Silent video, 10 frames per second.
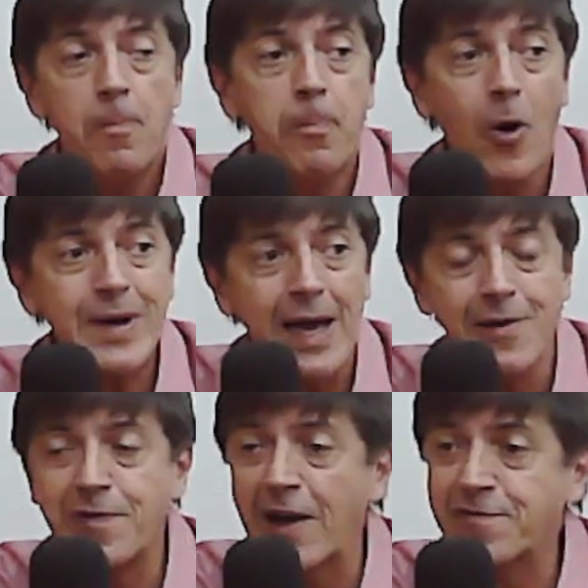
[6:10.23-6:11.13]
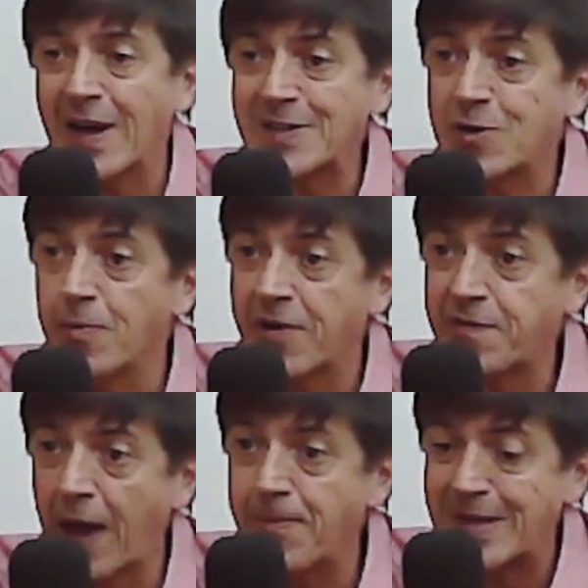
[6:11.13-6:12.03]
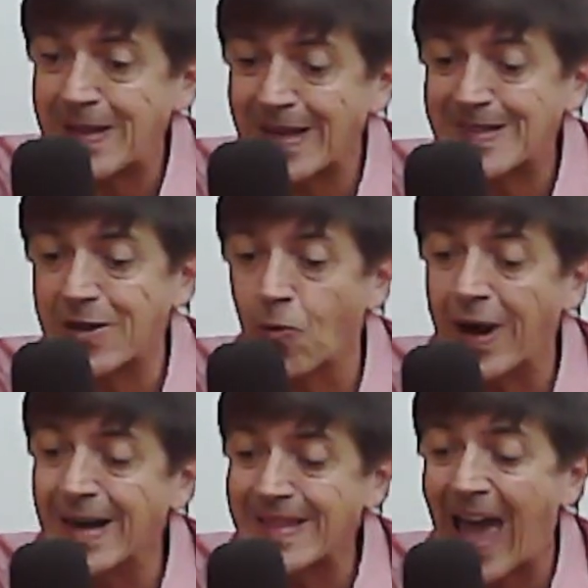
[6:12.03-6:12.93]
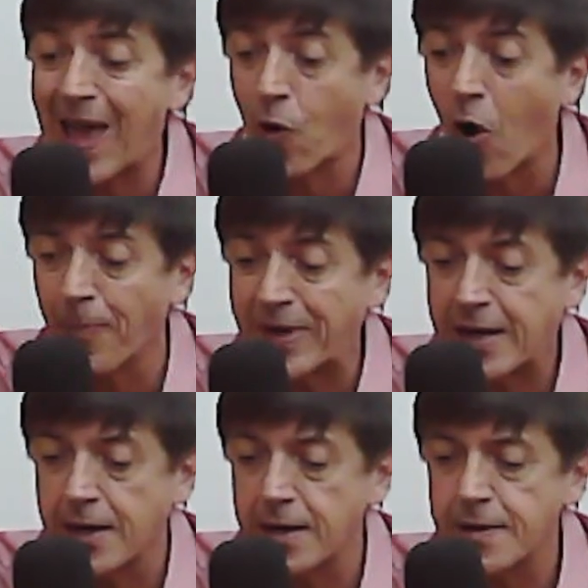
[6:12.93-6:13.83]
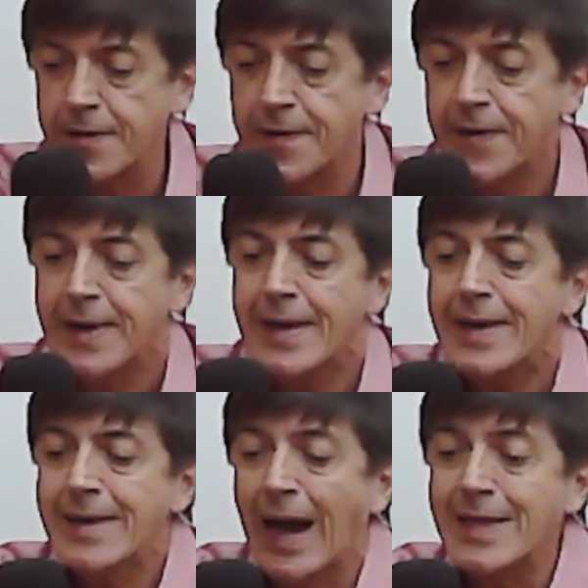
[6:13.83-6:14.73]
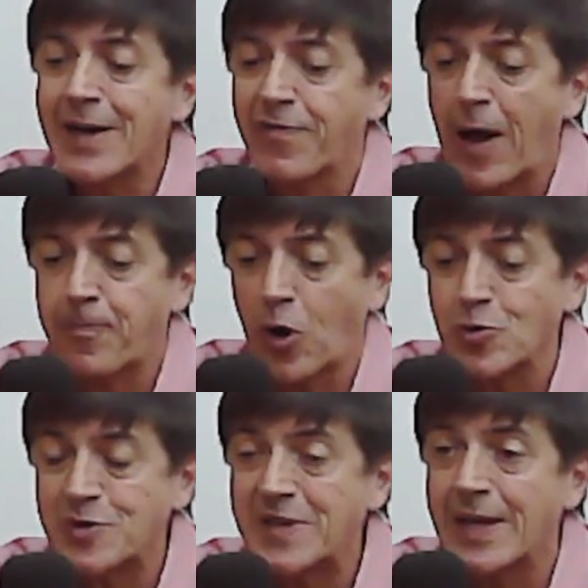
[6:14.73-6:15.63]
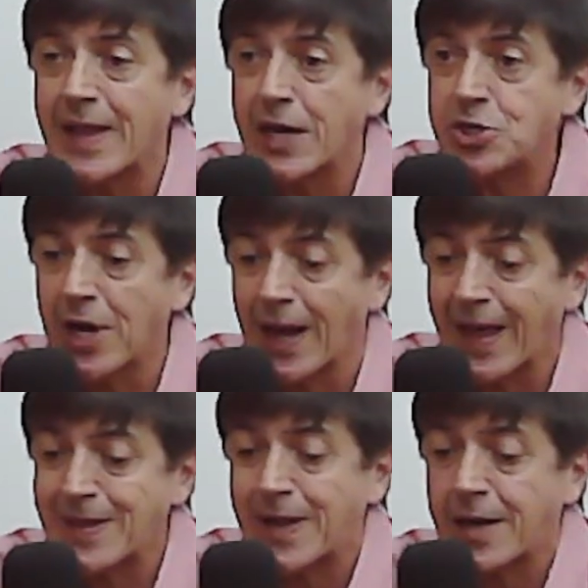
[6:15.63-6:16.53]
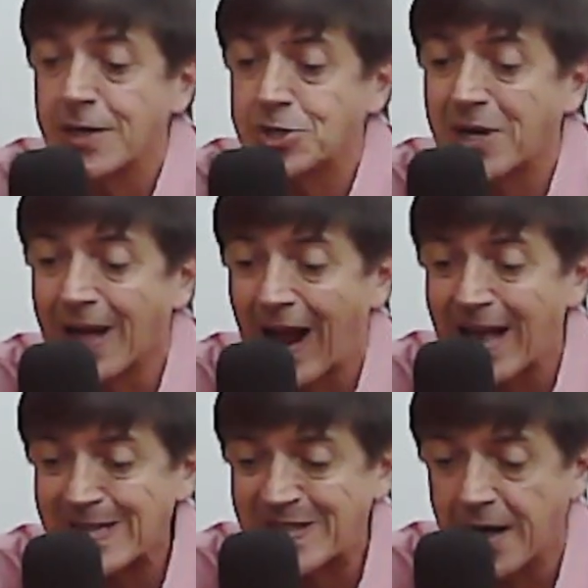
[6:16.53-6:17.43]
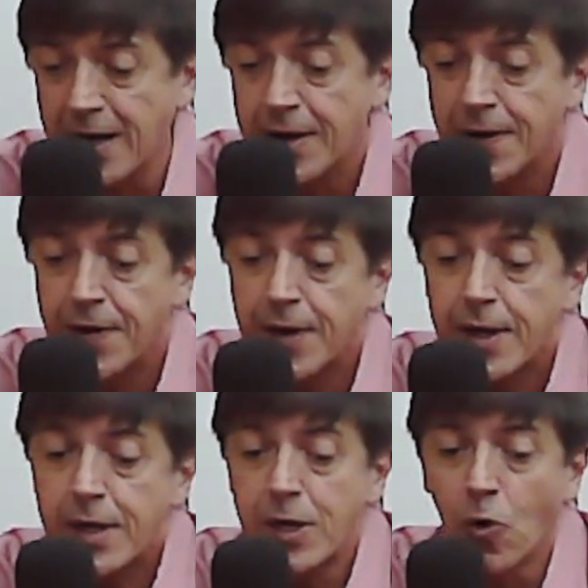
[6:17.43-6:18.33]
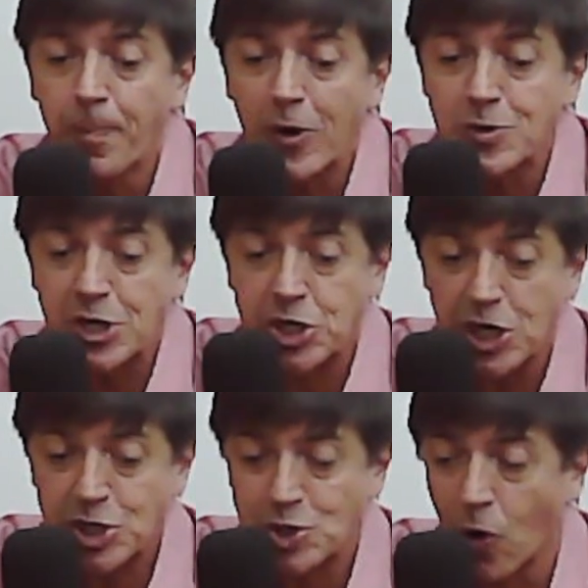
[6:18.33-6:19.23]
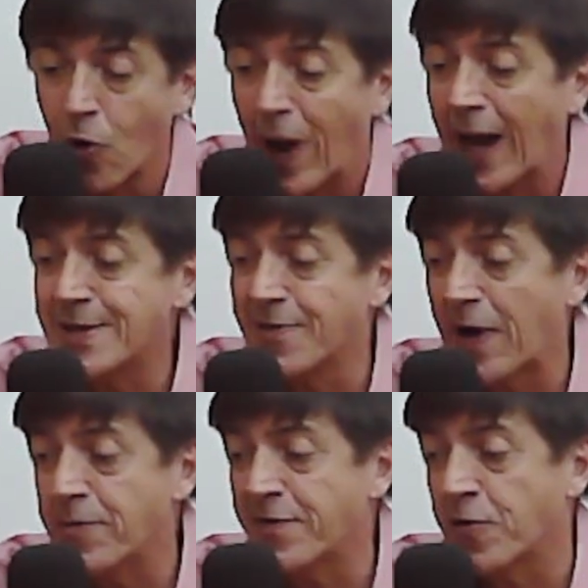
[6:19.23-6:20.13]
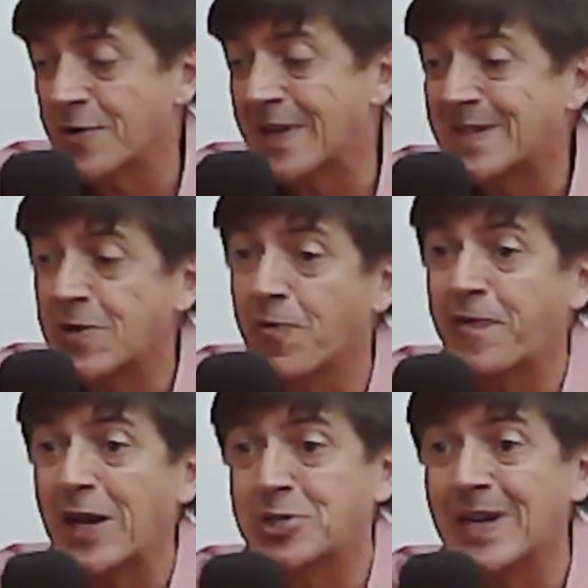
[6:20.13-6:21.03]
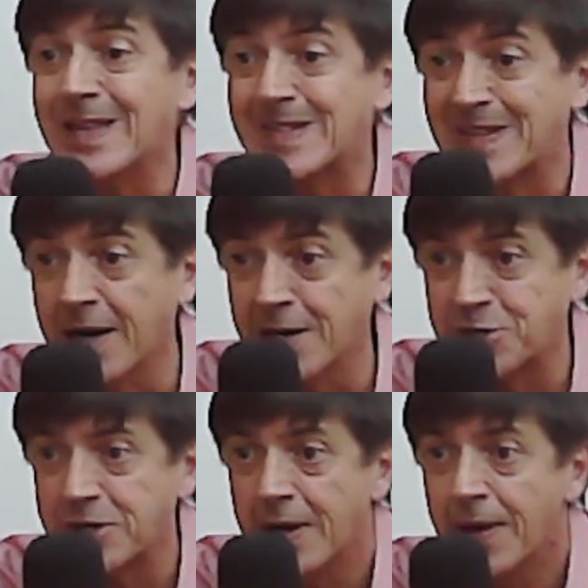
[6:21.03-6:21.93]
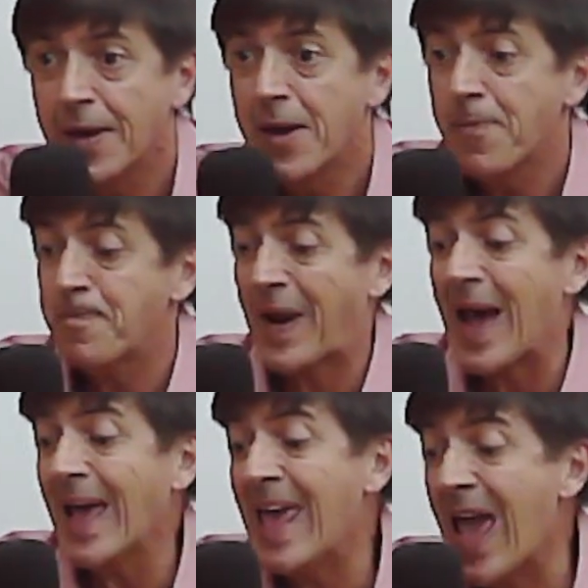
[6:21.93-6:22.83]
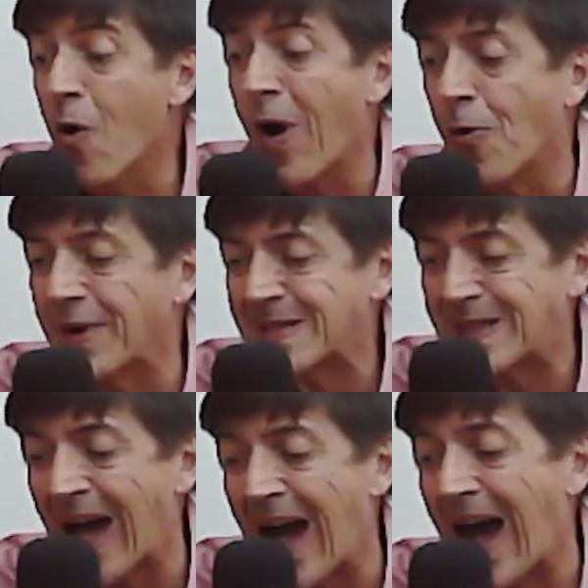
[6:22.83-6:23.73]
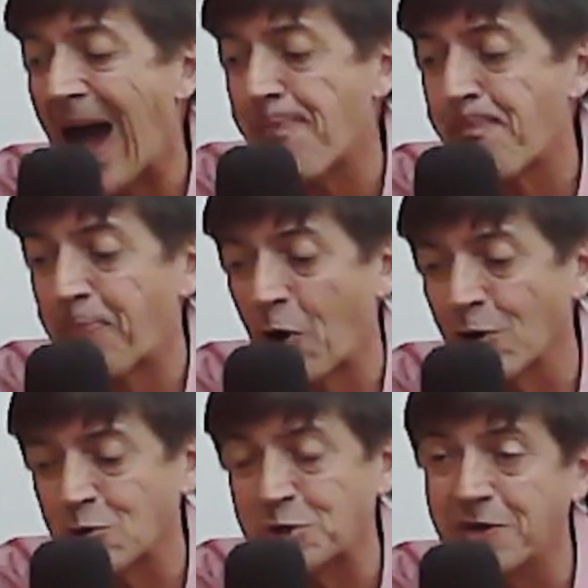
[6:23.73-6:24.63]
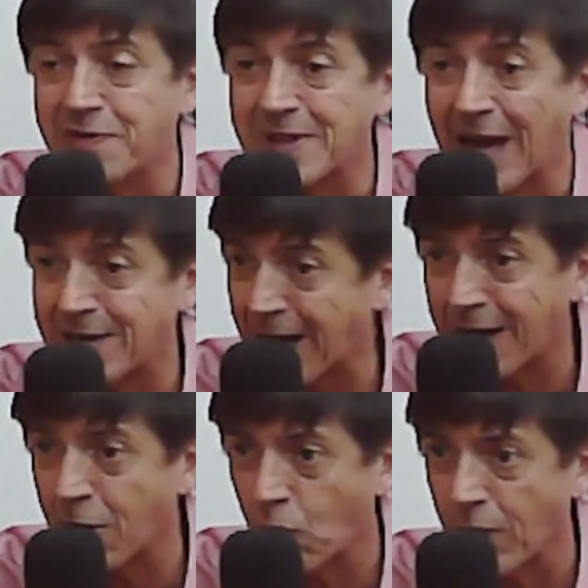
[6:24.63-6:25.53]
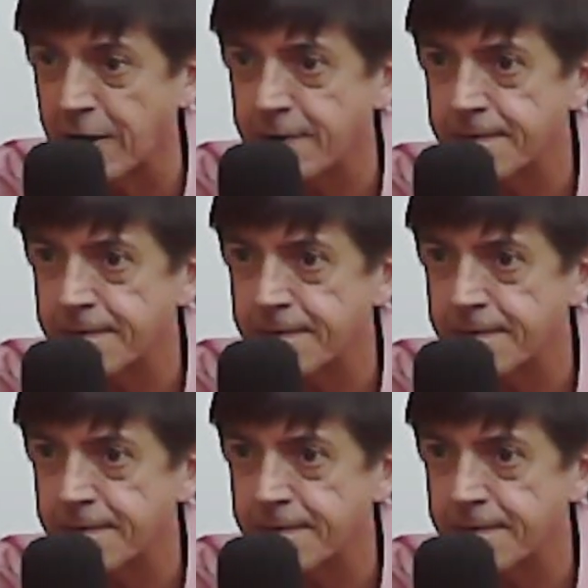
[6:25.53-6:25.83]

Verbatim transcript: Porque ele vai fazer uma fermentação anaeróbica e ainda vai produzir energia elétrica de graça, e o biodigestor ainda vai me fornecer um fertilizante para eu aumentar a produtividade agrícola.